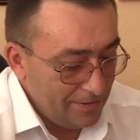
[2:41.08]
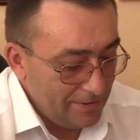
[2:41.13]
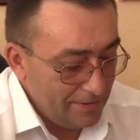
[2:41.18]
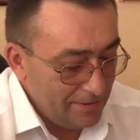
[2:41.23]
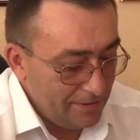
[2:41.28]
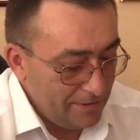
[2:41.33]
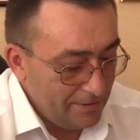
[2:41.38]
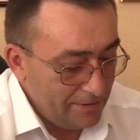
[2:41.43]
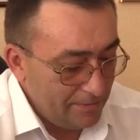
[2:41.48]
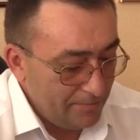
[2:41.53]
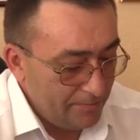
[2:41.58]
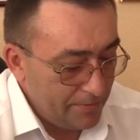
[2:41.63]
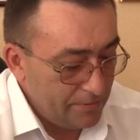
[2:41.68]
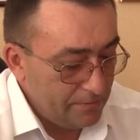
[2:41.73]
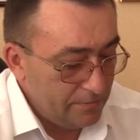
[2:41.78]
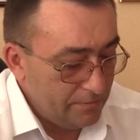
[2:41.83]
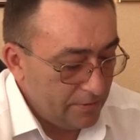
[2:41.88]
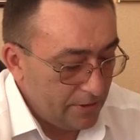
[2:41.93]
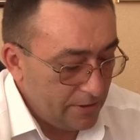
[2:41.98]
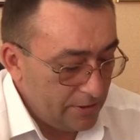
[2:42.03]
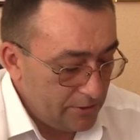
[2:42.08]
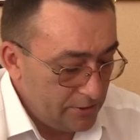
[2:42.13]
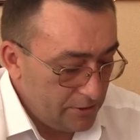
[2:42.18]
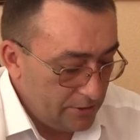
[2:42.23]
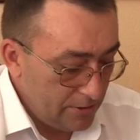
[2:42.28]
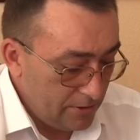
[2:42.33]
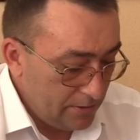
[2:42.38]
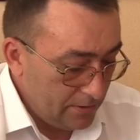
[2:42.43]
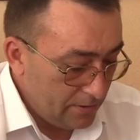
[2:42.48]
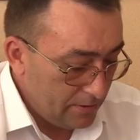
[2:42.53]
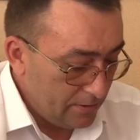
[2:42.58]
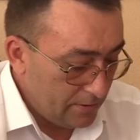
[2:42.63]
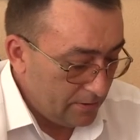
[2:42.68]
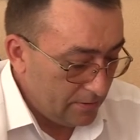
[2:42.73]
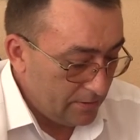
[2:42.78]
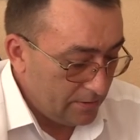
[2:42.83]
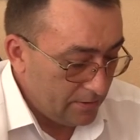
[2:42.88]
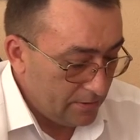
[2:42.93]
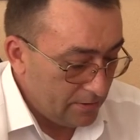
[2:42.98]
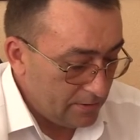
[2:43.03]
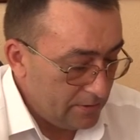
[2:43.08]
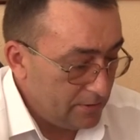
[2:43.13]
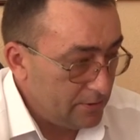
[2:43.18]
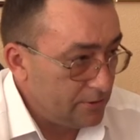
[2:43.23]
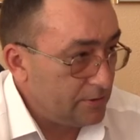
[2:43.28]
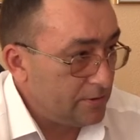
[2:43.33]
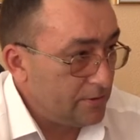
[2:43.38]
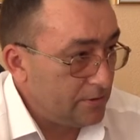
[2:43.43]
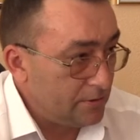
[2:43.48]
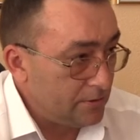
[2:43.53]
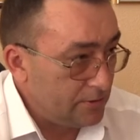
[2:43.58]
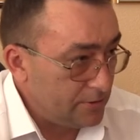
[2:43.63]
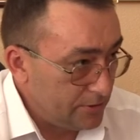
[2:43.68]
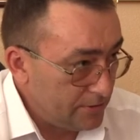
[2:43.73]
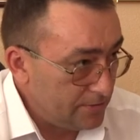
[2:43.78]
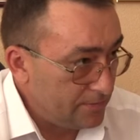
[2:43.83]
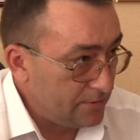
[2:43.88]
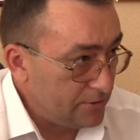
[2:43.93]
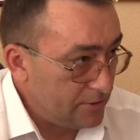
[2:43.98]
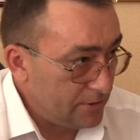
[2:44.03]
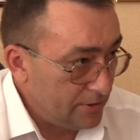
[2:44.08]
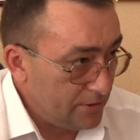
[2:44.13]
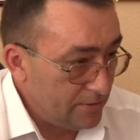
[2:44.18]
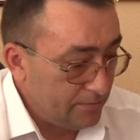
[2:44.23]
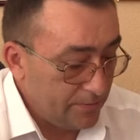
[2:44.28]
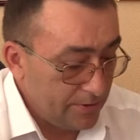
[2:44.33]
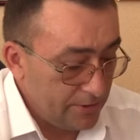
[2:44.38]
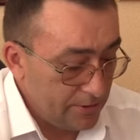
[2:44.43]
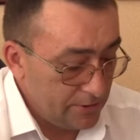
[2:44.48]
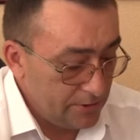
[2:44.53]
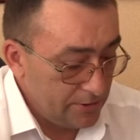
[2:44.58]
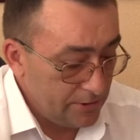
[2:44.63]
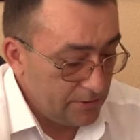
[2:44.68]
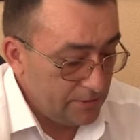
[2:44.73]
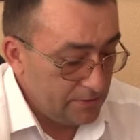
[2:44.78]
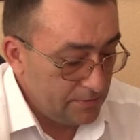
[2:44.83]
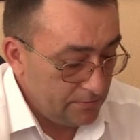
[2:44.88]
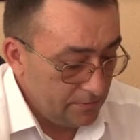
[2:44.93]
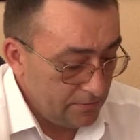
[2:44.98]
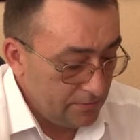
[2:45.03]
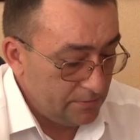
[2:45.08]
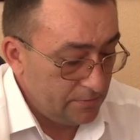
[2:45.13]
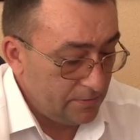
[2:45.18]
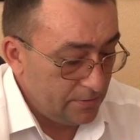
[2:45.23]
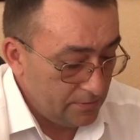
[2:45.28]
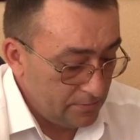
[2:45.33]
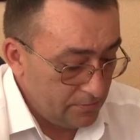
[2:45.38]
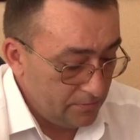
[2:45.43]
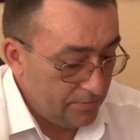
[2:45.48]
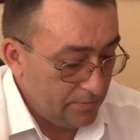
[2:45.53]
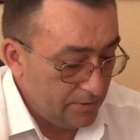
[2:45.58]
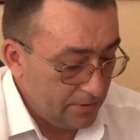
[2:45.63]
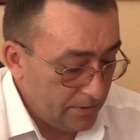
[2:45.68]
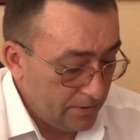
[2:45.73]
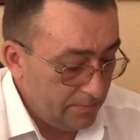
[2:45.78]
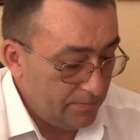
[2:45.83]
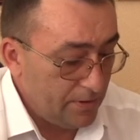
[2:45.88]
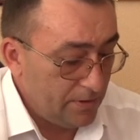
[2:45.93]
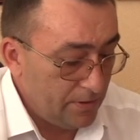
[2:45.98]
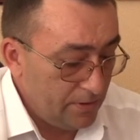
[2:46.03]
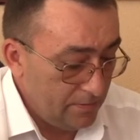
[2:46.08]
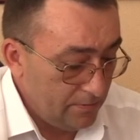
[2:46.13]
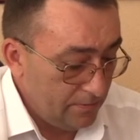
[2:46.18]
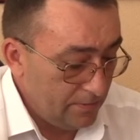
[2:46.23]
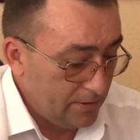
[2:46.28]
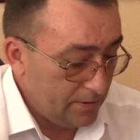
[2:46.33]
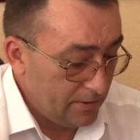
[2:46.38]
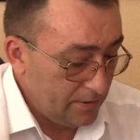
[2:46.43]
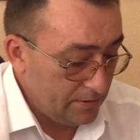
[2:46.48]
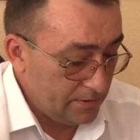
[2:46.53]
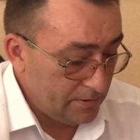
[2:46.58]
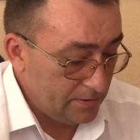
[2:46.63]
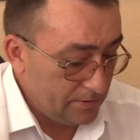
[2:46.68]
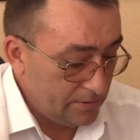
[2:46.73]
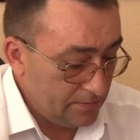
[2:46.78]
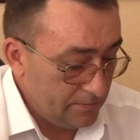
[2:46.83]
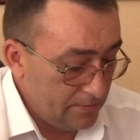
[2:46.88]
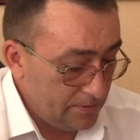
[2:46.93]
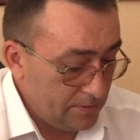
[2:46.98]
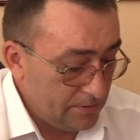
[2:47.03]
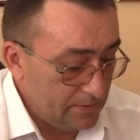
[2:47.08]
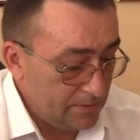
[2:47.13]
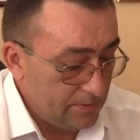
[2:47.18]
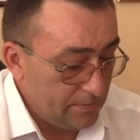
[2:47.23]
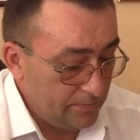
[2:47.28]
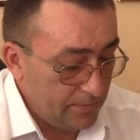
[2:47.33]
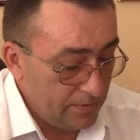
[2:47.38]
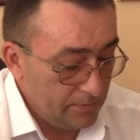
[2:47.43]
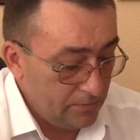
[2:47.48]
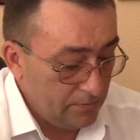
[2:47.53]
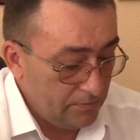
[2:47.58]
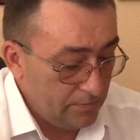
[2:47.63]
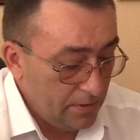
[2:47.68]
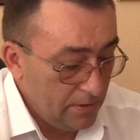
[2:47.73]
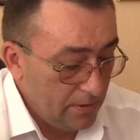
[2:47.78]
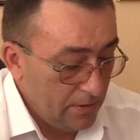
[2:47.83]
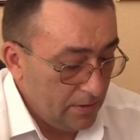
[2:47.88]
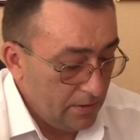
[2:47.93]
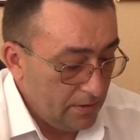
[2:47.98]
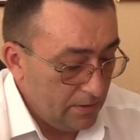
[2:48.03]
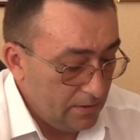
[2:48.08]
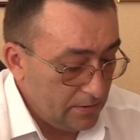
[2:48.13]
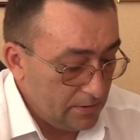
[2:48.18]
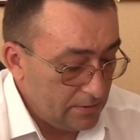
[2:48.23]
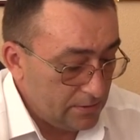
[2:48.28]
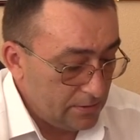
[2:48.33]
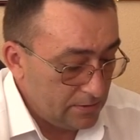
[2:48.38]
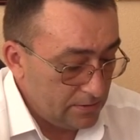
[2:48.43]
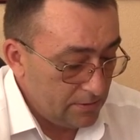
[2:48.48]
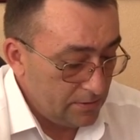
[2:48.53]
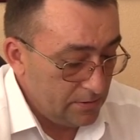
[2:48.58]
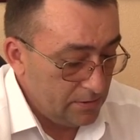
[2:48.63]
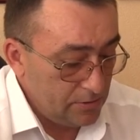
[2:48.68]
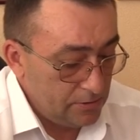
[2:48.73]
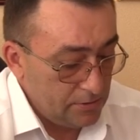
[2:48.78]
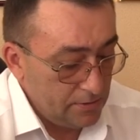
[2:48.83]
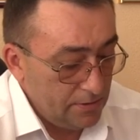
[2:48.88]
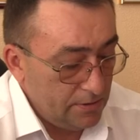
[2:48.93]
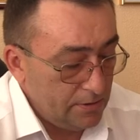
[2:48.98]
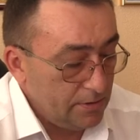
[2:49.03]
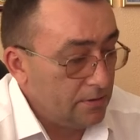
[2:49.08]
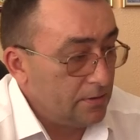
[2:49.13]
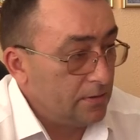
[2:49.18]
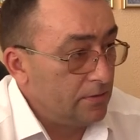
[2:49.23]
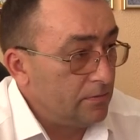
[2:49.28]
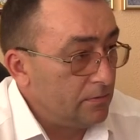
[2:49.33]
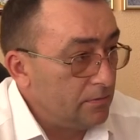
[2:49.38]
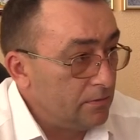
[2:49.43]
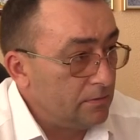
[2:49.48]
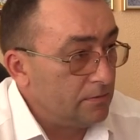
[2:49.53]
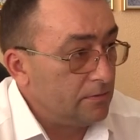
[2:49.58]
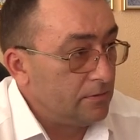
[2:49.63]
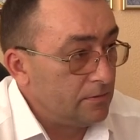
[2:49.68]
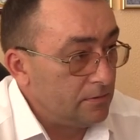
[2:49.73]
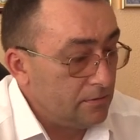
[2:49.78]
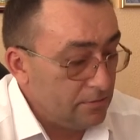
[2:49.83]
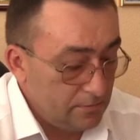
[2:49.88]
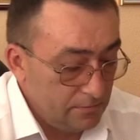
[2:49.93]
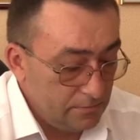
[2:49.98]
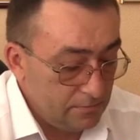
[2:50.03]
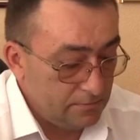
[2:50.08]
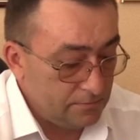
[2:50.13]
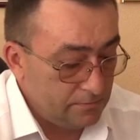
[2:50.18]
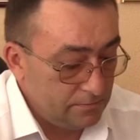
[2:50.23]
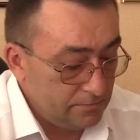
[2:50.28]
это предотвращение различных чрезвычайных происшествий, особенно криминального характера связано. Потом а, сознание человека, оно а,